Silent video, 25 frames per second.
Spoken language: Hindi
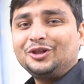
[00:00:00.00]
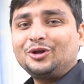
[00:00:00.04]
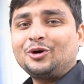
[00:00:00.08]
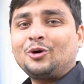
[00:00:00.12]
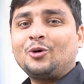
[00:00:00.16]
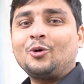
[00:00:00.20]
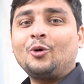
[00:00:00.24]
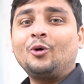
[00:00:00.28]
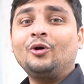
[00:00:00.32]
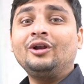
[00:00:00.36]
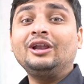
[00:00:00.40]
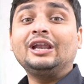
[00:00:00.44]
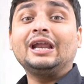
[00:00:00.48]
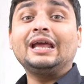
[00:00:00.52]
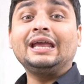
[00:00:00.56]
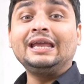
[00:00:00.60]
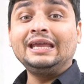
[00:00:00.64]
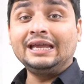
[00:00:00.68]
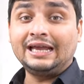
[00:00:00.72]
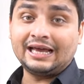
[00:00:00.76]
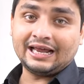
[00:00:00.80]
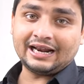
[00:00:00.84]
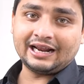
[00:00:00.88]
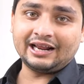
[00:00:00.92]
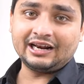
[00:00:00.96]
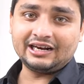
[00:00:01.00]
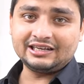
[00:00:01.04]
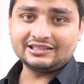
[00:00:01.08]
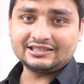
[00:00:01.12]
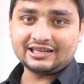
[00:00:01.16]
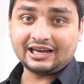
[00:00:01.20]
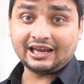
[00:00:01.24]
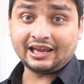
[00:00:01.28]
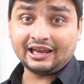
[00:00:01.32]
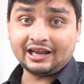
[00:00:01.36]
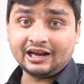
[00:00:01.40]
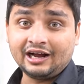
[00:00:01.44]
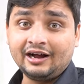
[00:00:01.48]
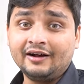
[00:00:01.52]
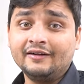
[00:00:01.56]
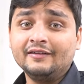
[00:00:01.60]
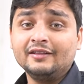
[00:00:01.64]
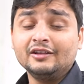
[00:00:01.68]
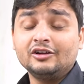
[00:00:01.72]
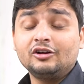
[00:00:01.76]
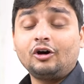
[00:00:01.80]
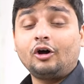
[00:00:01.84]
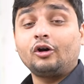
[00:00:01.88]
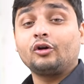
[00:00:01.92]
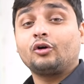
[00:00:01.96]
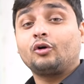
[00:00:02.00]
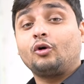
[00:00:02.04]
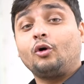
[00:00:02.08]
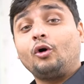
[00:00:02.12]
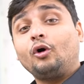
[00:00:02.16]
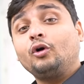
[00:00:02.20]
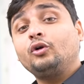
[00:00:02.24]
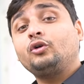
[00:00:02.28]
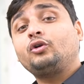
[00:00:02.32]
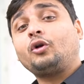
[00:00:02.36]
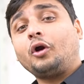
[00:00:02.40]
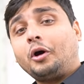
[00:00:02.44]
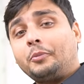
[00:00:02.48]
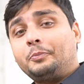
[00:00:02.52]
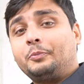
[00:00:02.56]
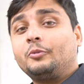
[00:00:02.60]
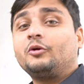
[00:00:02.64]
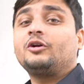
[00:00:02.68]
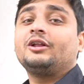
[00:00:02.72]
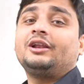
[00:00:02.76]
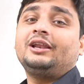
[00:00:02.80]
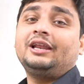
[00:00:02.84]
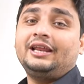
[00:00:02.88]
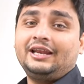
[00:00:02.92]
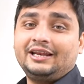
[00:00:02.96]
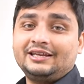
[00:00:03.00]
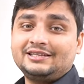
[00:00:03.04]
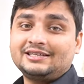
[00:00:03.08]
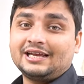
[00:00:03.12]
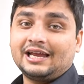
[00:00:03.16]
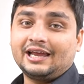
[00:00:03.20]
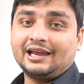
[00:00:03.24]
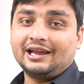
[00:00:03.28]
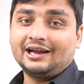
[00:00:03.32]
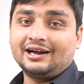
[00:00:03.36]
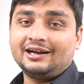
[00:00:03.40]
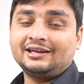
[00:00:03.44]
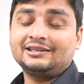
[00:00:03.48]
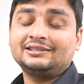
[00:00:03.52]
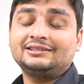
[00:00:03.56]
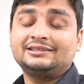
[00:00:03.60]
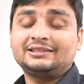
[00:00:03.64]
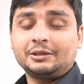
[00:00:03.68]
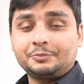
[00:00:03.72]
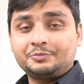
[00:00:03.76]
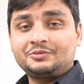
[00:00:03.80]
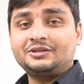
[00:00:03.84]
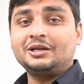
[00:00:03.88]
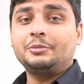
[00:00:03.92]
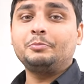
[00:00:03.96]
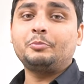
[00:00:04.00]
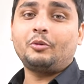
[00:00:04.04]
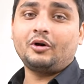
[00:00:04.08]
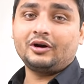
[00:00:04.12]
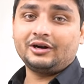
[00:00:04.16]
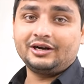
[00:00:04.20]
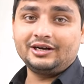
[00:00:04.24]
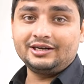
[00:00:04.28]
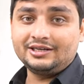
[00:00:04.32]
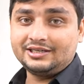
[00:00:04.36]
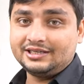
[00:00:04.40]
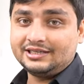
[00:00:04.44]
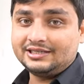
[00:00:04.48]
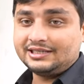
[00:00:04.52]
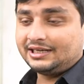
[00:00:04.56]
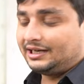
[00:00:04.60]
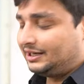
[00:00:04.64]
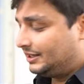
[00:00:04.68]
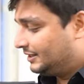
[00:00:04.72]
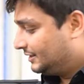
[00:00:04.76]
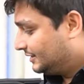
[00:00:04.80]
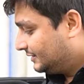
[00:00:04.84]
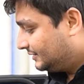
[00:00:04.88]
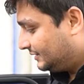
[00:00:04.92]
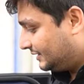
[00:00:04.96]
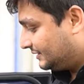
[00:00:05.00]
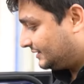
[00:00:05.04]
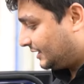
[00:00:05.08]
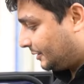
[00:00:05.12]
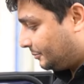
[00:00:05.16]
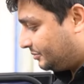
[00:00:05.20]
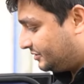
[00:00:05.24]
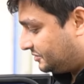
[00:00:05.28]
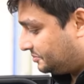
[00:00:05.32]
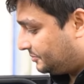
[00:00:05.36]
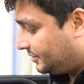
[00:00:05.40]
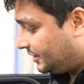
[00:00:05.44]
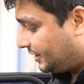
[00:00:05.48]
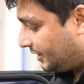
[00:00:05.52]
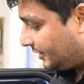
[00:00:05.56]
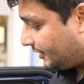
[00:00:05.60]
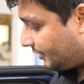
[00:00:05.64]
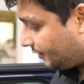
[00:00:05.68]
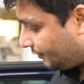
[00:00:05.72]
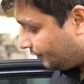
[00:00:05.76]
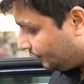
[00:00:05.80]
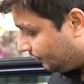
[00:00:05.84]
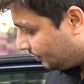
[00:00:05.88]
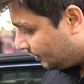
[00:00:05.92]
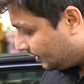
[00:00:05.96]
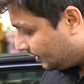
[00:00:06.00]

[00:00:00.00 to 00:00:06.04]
तो कौन नहीं कराना चाहेगा और कौन टॉप मॉडल लेने जाएगा सबसे इंपॉर्टेंट चीज़ है जैसा आप इसमें देख रहे हो